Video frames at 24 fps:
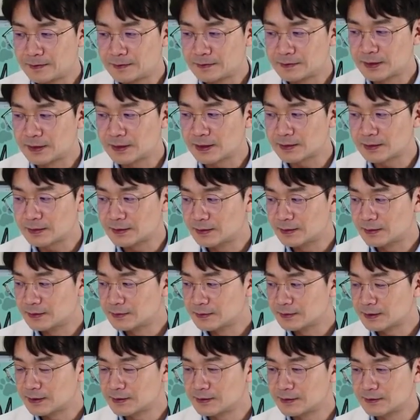제가
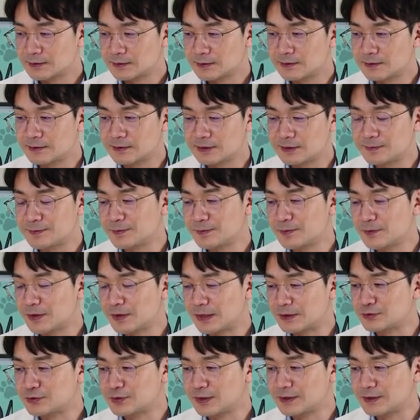사실은 그래서 t v 별로
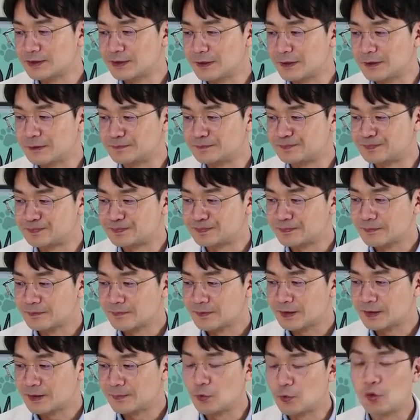안 좋아하는데요.
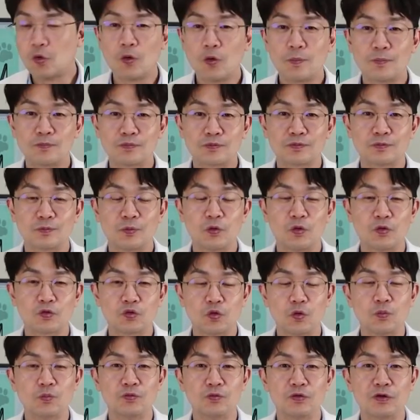그러니까 모, 모
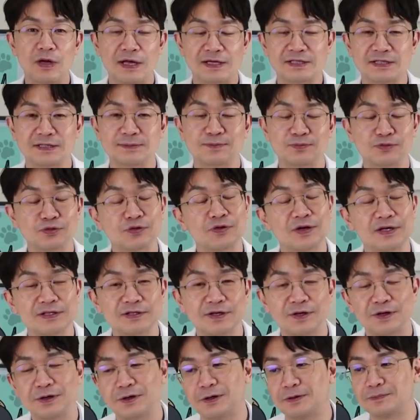동물 X
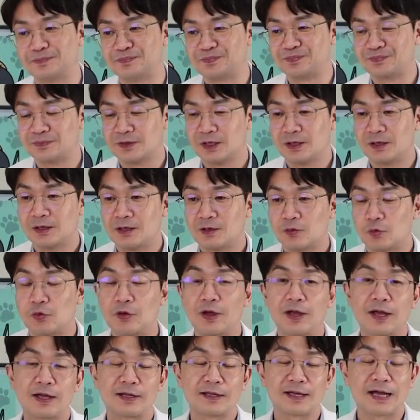프로에서요.
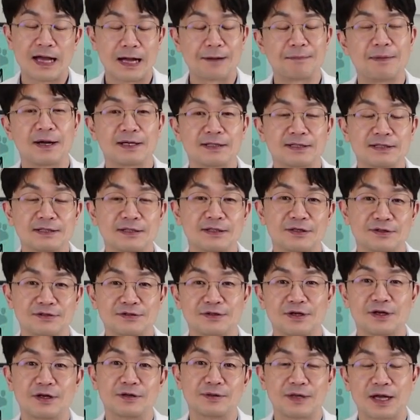고양이인데
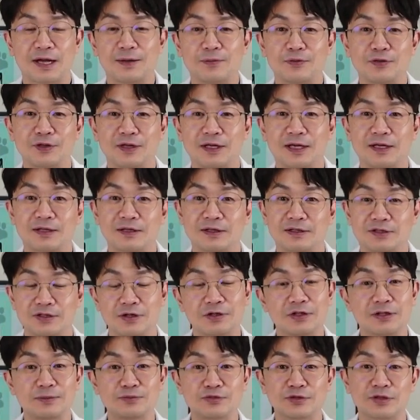강박증이었어요. 내가 보니까
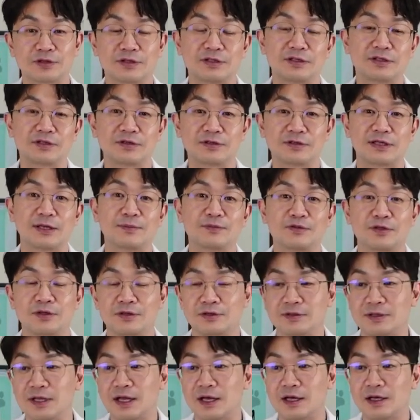천을 물어뜯는 것
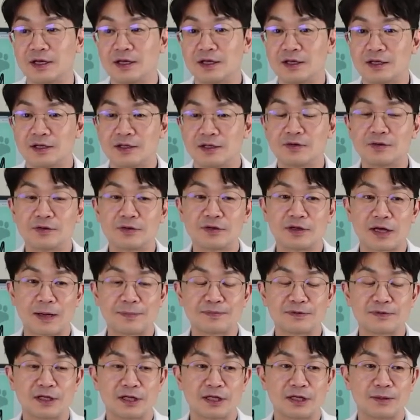때문이었는데 이거를
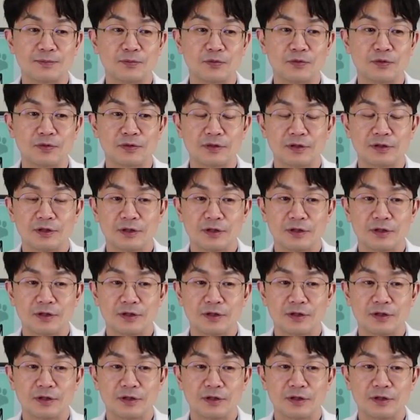갑자기 뭐,